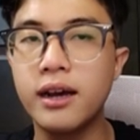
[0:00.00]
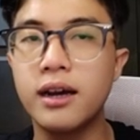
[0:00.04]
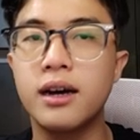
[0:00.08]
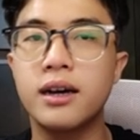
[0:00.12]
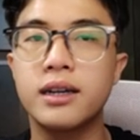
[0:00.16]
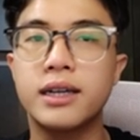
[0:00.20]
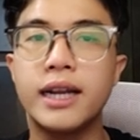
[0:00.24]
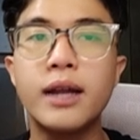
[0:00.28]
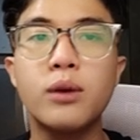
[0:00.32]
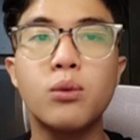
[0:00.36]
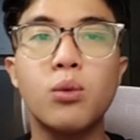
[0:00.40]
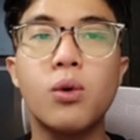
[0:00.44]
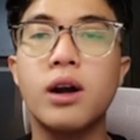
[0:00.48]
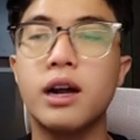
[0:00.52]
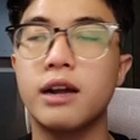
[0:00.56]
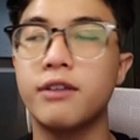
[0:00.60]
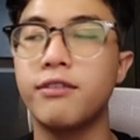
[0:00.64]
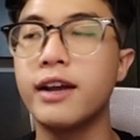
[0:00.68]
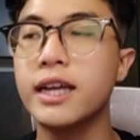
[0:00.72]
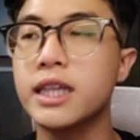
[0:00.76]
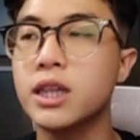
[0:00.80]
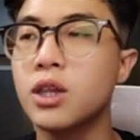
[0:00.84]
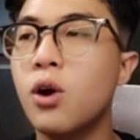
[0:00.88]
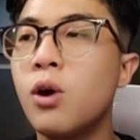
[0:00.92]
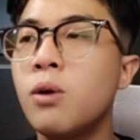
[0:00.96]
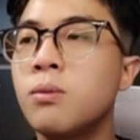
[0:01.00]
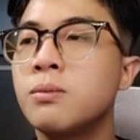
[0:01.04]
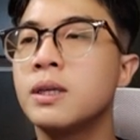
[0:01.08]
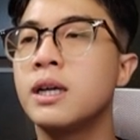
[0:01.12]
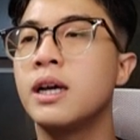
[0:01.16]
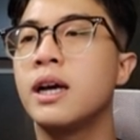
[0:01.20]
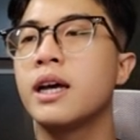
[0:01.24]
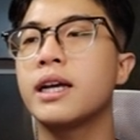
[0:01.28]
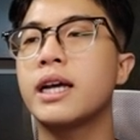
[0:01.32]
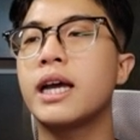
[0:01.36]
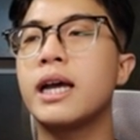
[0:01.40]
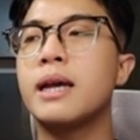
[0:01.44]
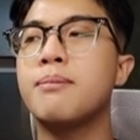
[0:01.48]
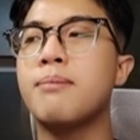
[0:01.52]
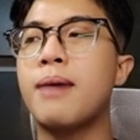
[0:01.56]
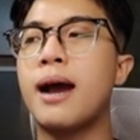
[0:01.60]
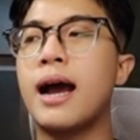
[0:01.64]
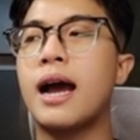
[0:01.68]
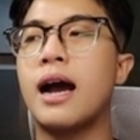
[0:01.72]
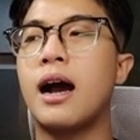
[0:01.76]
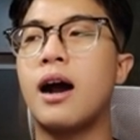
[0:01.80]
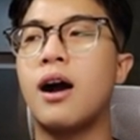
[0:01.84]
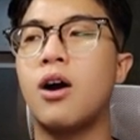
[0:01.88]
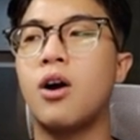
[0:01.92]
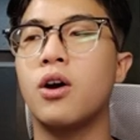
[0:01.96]
uh, network effect tốt khi mà
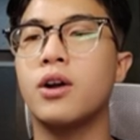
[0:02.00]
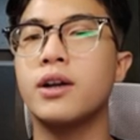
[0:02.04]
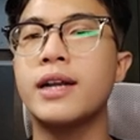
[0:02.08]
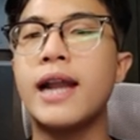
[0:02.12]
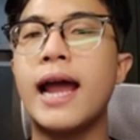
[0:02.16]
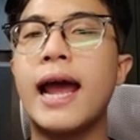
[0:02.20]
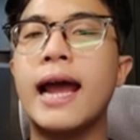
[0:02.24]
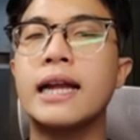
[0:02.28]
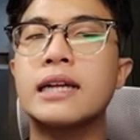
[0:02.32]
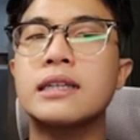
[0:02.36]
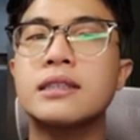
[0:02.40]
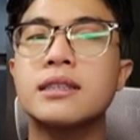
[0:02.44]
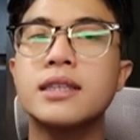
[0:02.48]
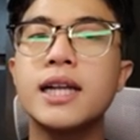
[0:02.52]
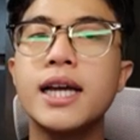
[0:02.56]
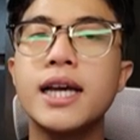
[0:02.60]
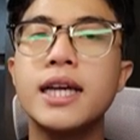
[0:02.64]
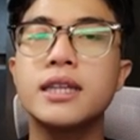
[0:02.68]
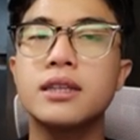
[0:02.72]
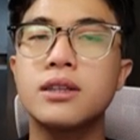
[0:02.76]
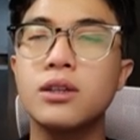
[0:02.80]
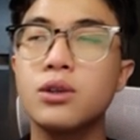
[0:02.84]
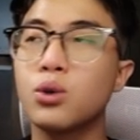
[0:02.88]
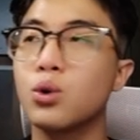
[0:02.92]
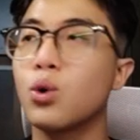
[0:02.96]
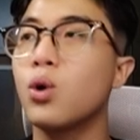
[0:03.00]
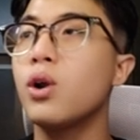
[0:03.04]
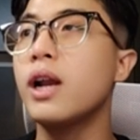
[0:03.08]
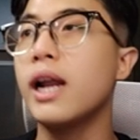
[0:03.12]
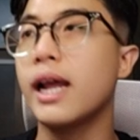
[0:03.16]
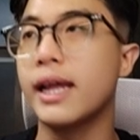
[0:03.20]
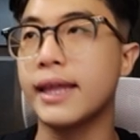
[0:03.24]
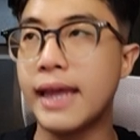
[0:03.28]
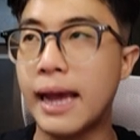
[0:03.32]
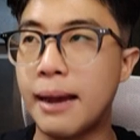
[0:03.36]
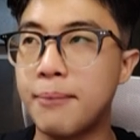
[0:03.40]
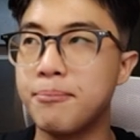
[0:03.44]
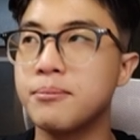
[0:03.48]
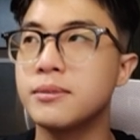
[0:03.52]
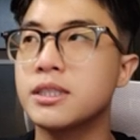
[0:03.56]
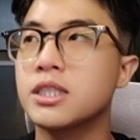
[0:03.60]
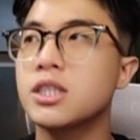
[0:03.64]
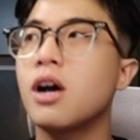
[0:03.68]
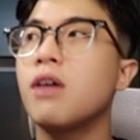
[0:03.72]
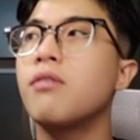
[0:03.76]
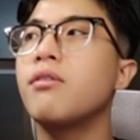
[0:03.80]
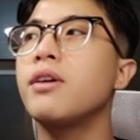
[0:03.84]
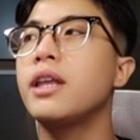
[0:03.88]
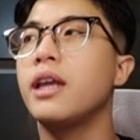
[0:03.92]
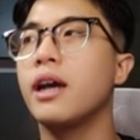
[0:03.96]
họ đang đi tương đối là chậm
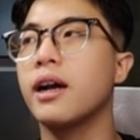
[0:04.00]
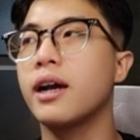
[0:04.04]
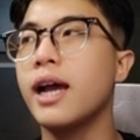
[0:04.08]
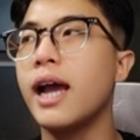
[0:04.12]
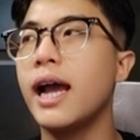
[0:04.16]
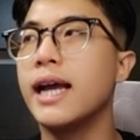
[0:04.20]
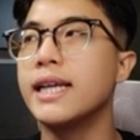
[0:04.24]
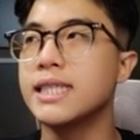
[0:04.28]
so với những cái hệ